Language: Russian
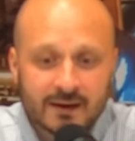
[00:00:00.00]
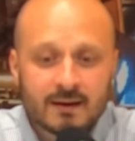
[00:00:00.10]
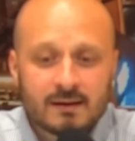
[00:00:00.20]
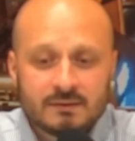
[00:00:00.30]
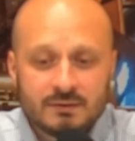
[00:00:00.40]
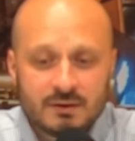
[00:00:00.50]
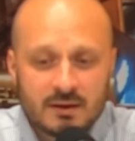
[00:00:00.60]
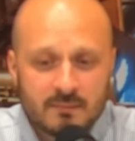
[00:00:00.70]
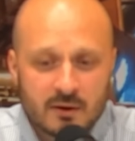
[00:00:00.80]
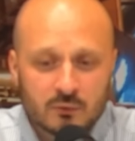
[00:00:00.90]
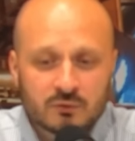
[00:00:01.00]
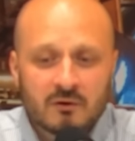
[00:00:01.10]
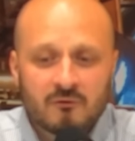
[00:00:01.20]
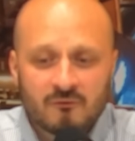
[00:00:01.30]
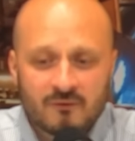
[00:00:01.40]
не имеют
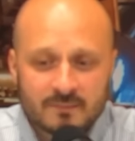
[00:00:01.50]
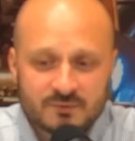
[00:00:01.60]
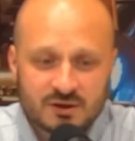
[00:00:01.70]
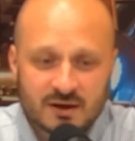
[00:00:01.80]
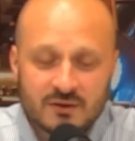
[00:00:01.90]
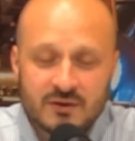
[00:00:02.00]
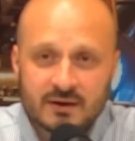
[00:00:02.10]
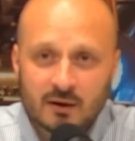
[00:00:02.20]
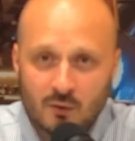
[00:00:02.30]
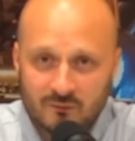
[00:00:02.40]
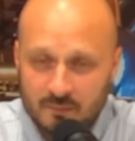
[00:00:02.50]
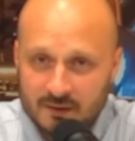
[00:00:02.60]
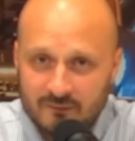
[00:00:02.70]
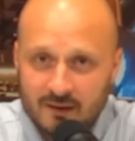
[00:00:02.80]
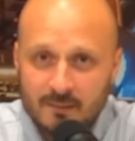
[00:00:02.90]
вообще никакого
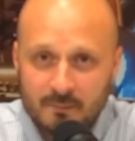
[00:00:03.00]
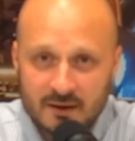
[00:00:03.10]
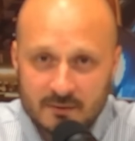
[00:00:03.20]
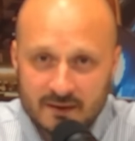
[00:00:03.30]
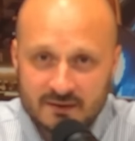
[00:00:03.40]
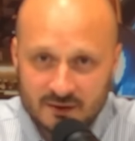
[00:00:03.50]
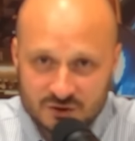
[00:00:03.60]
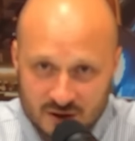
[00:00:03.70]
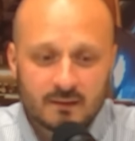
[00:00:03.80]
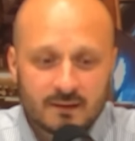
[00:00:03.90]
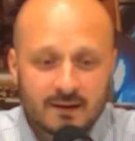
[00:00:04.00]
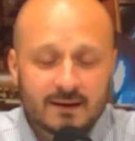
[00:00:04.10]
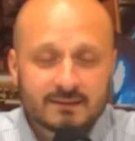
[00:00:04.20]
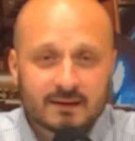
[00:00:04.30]
права принимать решения. Это